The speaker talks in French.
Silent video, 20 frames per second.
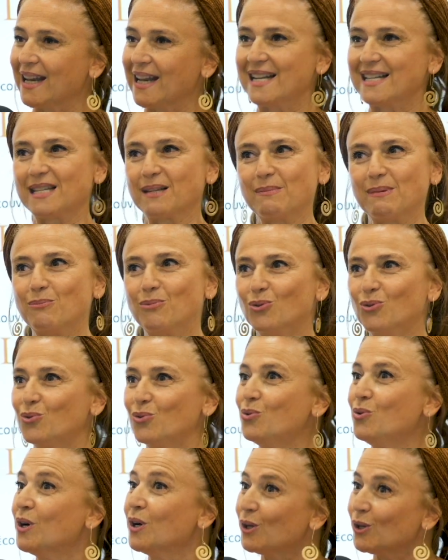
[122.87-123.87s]
Elles aimaient
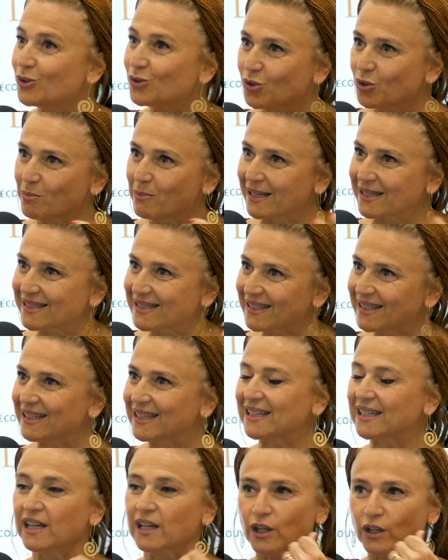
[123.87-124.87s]
beaucoup se
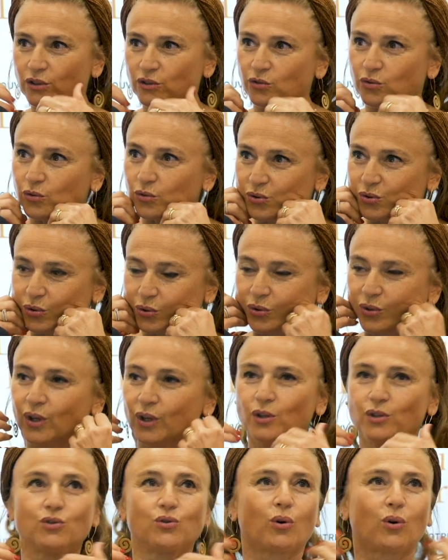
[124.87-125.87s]
masser,
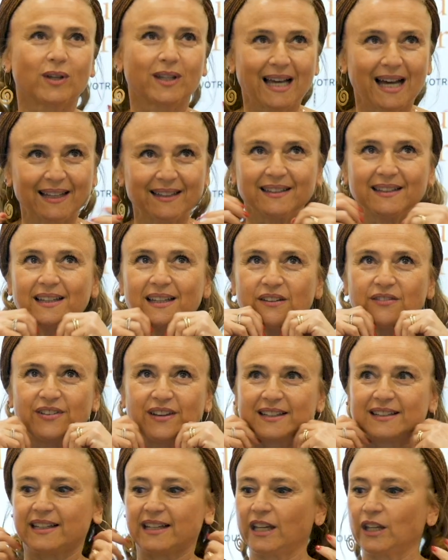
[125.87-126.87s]
se, regarder,
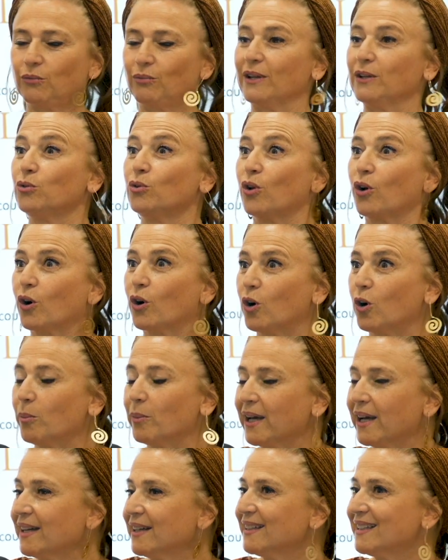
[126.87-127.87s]
faire des rituels de leur
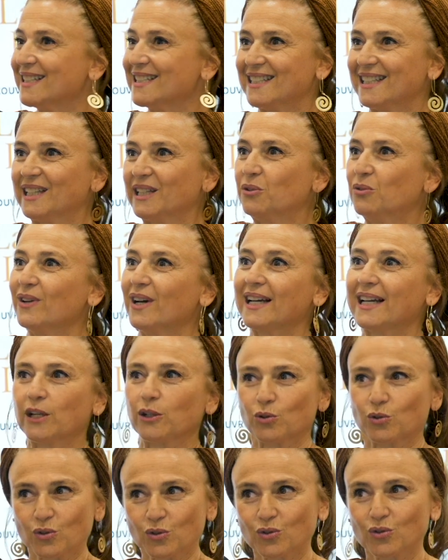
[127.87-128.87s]
grand-mère. J'ai découvert
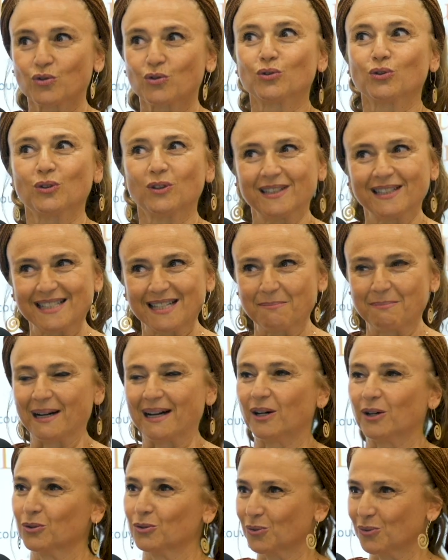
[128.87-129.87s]
quelque chose que je ne connaissais
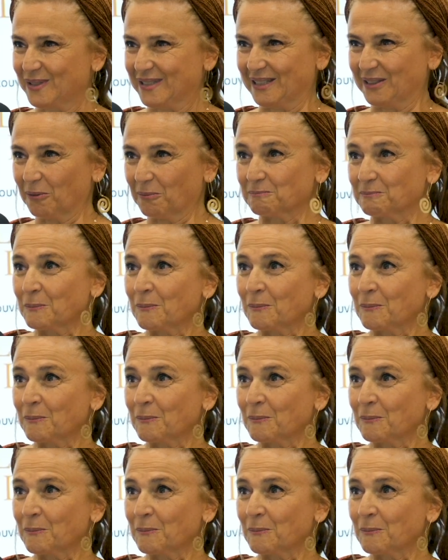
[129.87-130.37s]
pas en Occident.